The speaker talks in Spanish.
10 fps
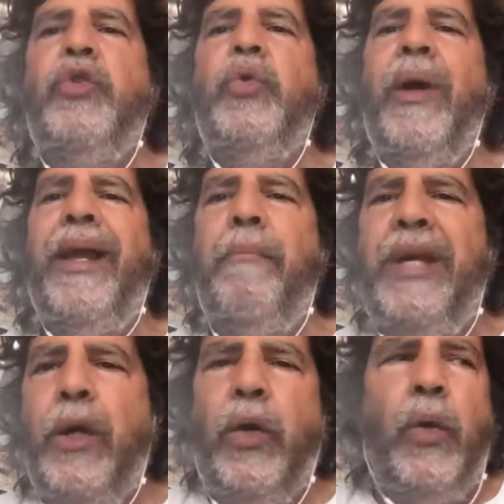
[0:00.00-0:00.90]
Su
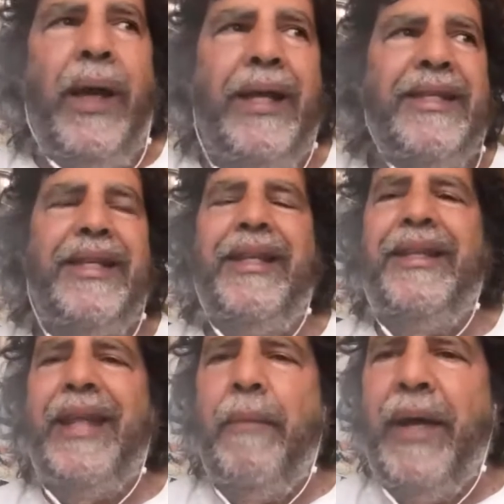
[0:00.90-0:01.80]
enemigo no es el
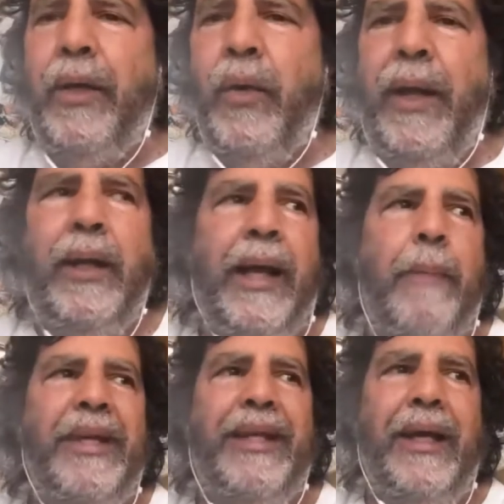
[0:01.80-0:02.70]
sistema, no es el
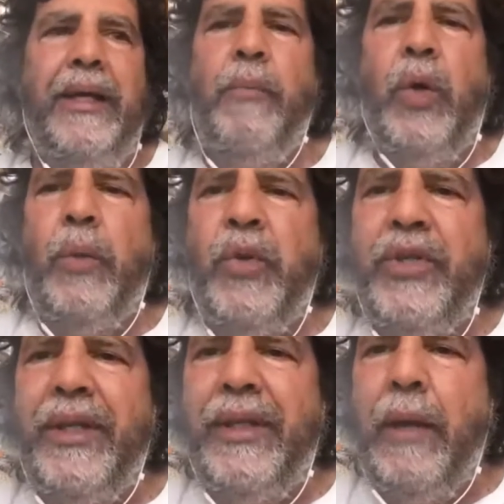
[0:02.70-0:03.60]
capitalismo como
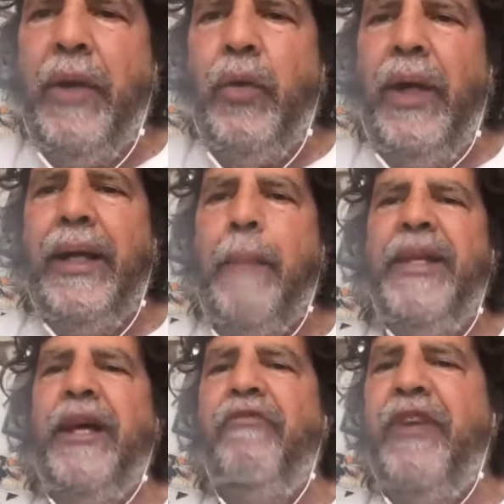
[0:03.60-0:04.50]
sistema, no es el
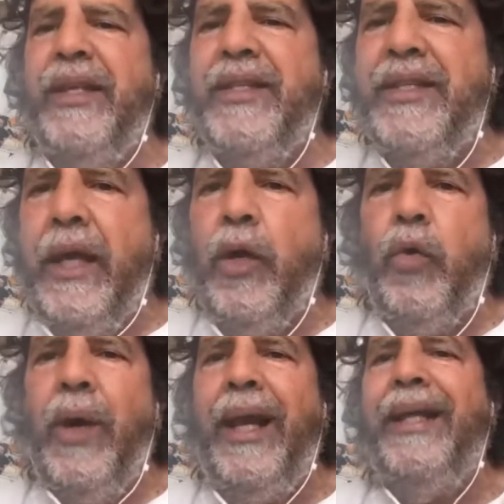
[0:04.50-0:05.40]
capital financiero,
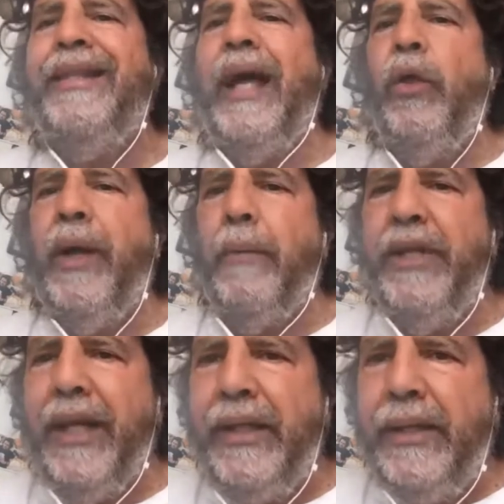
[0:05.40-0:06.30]
no es el Estado
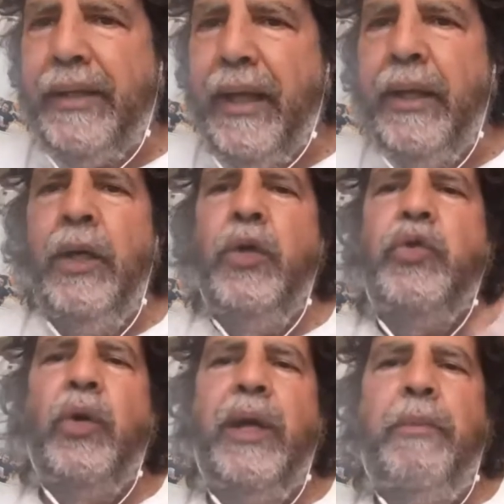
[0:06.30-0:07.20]
capitalista.
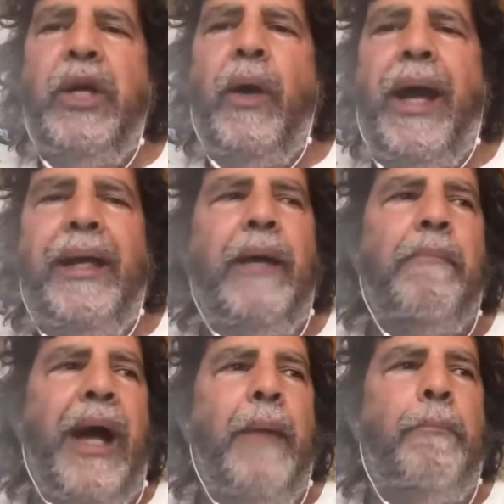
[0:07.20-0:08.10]
Su enemigo es alguien
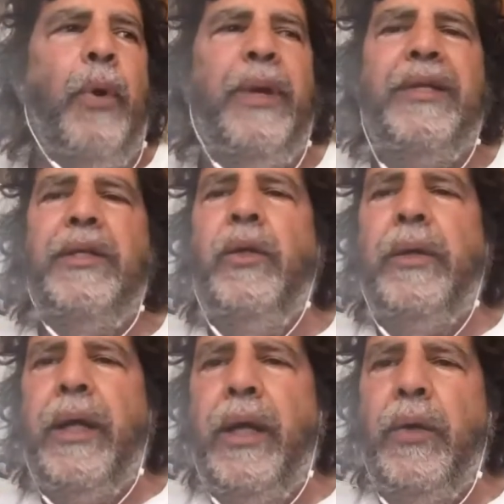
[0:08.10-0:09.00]
más empobrecido
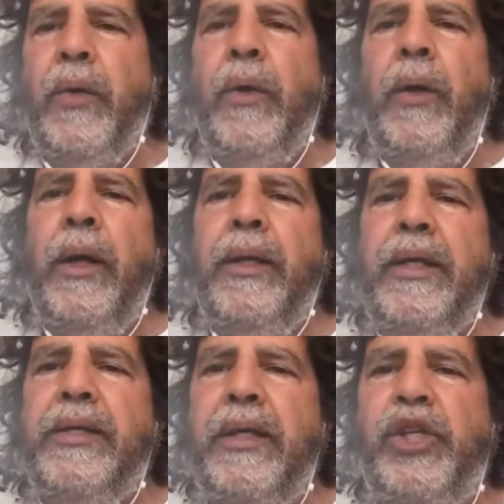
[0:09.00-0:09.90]
que ellos, es
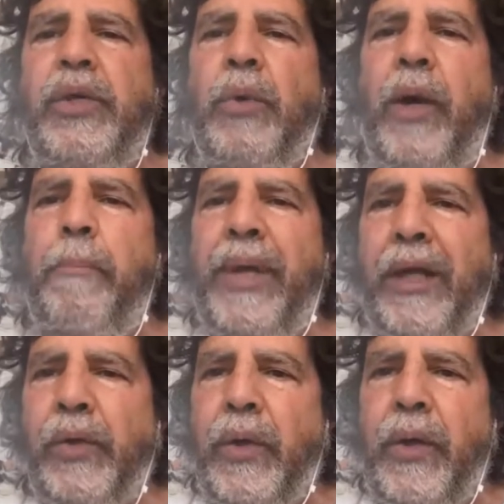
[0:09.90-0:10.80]
decir, chivos
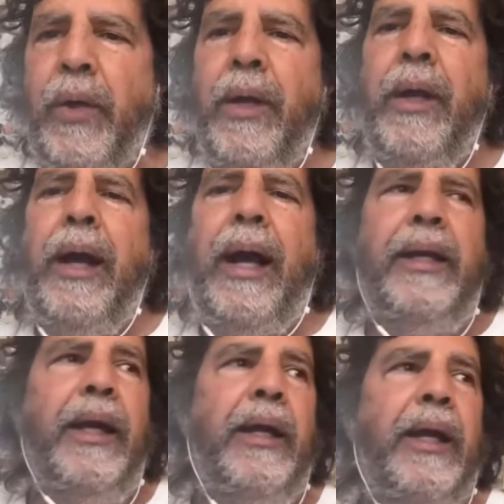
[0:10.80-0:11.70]
expiatorios,
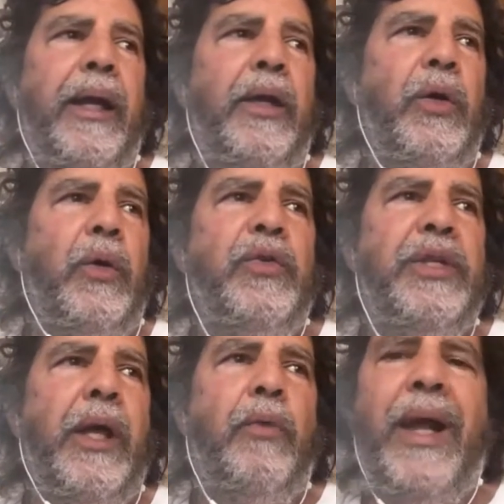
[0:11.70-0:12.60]
alguien que ellos
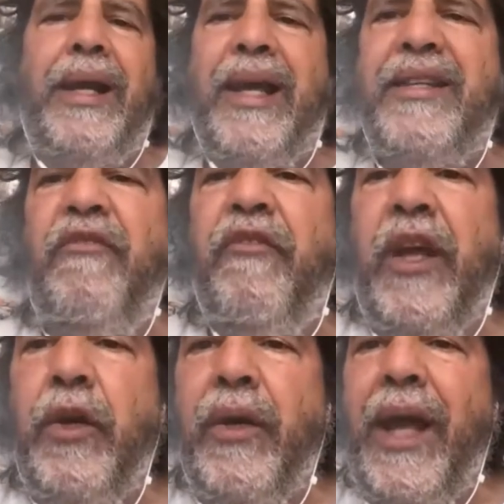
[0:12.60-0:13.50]
consideran una raza
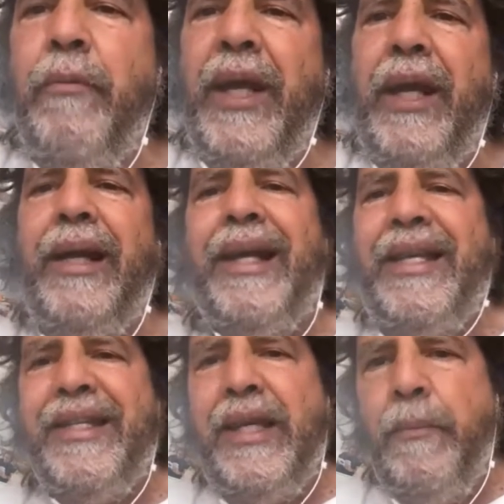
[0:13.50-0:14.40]
inferior. Y ahí viene el
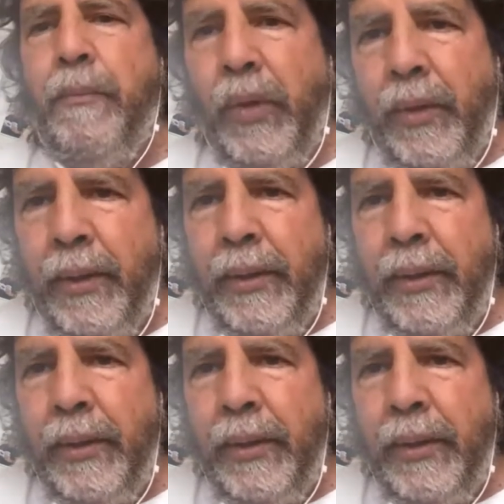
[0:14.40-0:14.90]
racismo